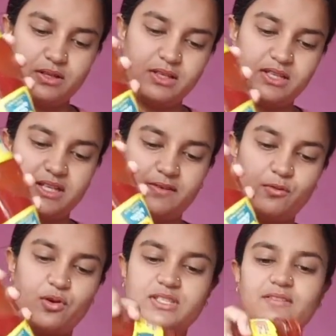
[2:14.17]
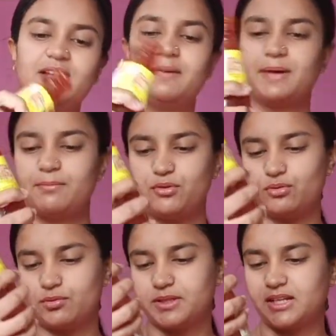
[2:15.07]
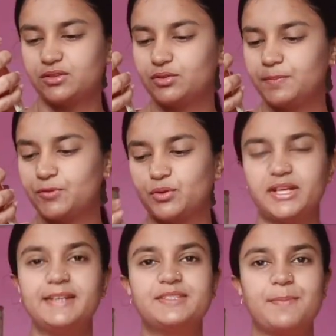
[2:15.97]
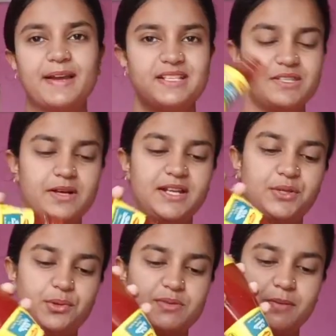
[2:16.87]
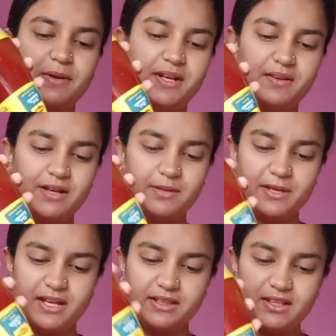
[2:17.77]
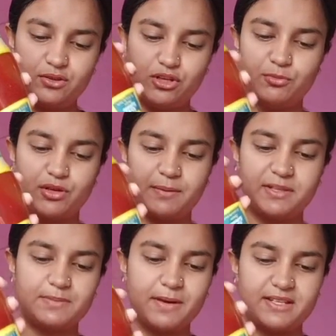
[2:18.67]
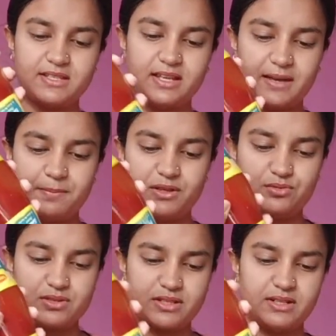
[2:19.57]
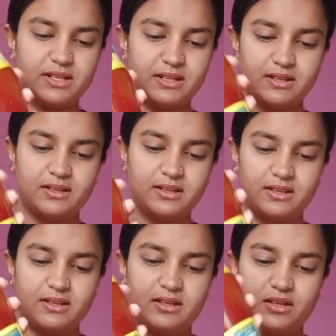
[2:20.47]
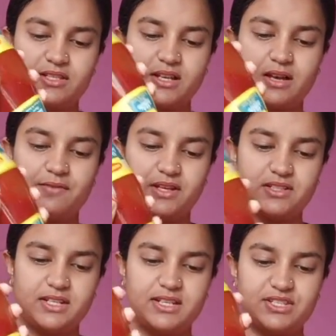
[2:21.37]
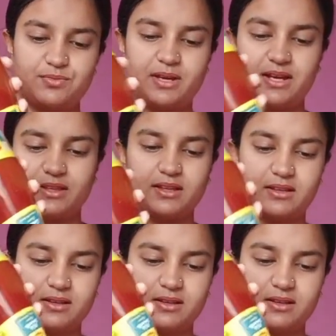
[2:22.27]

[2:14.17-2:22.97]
ये कौन सा वाला है मैं आप लोगों को बताती हूँ तो ये स्पाइसी वाला क्योंकि इसमें मीठा वाला भी आता है तो हम लोग यहाँ पे स्पाइसी का यहाँ पे यूज़ कर रहे हैं इसे काफ़ी अच्छा टेस्ट भी आता है